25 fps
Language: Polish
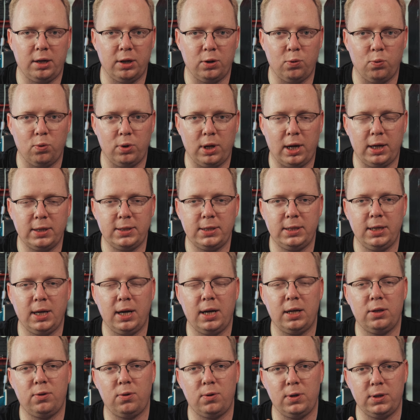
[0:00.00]

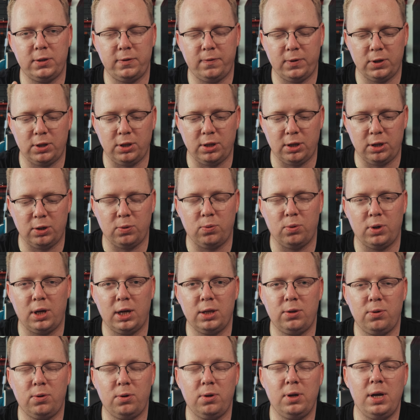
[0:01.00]
regulacja, to jest właśnie
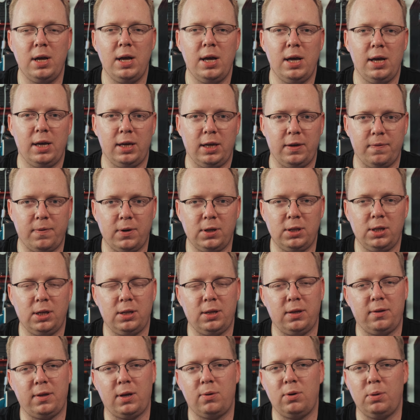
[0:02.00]
regulator i właśnie
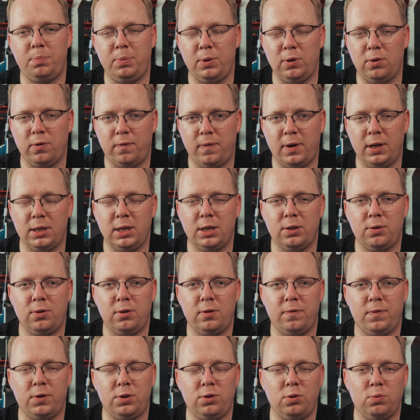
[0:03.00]
te całe PIDowanie to
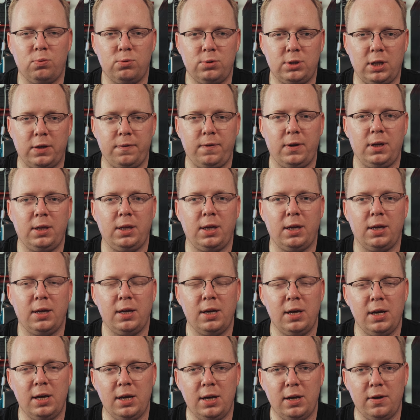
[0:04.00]
jest właśnie ustawienie
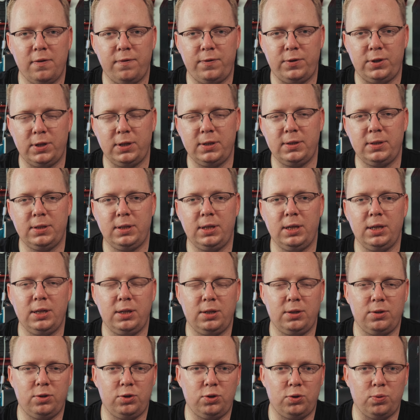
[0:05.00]

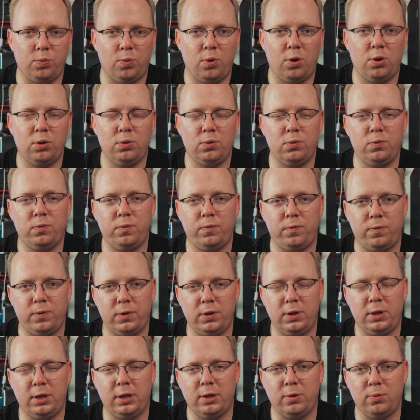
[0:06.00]
wszystkich członów w
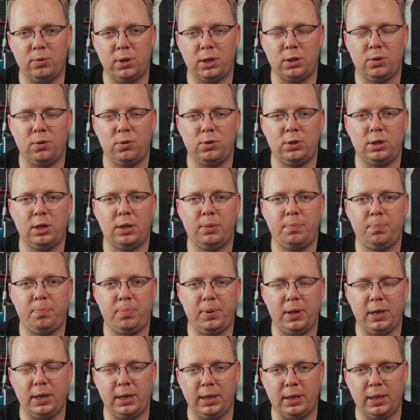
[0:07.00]
regulatorze
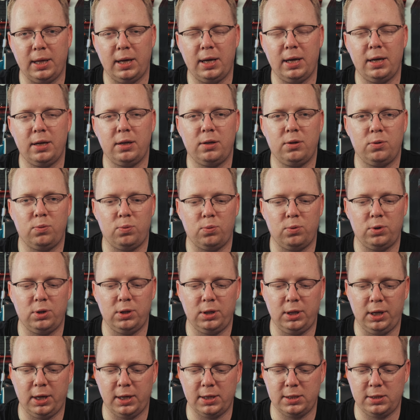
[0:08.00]
PID,
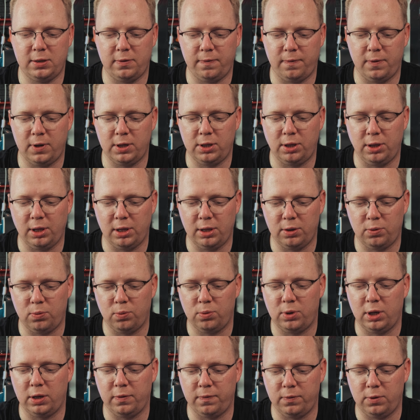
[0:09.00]
który jest właśnie
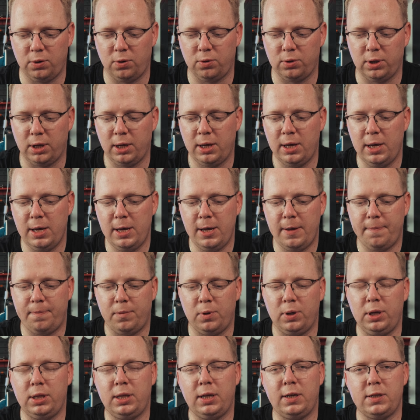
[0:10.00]
tutaj w dronie.
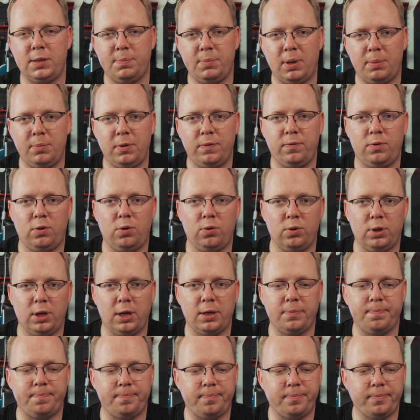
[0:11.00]
No i teraz mamy w
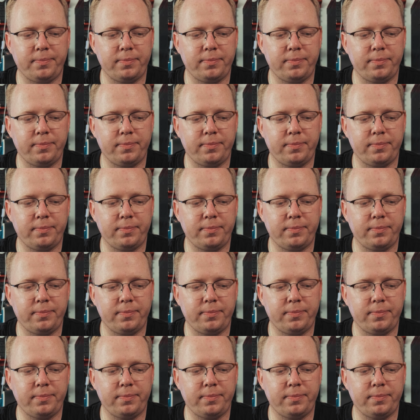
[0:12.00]
dronie